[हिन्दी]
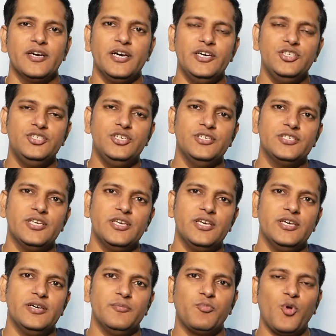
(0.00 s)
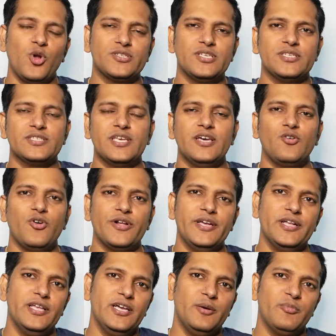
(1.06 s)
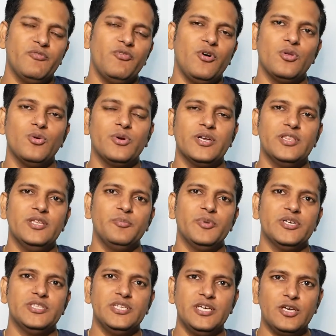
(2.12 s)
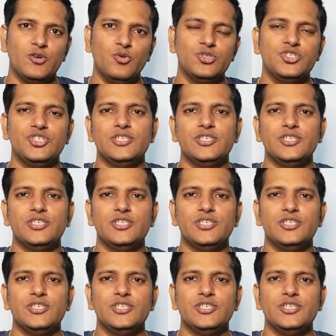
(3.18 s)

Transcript: कई चीज़ें प्रोसेस के अकॉर्डिंगली हमें फॉलो करनी पड़ती है कुछ